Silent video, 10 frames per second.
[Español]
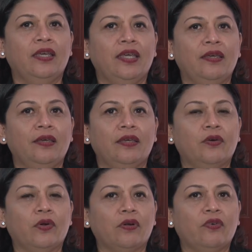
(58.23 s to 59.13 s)
eh,
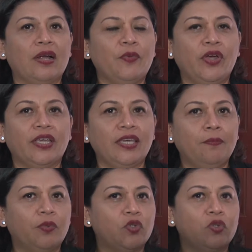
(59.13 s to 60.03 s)
corroboramos
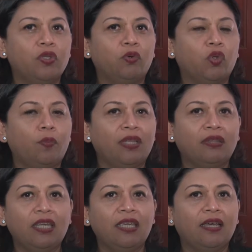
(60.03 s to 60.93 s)
equipos de
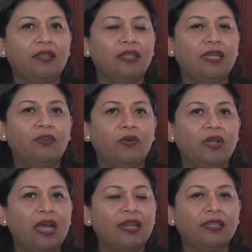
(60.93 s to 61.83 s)
optometría, de
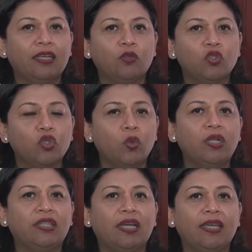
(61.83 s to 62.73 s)
las áreas de
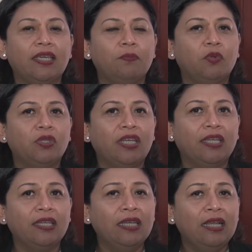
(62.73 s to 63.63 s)
consulta, equipos de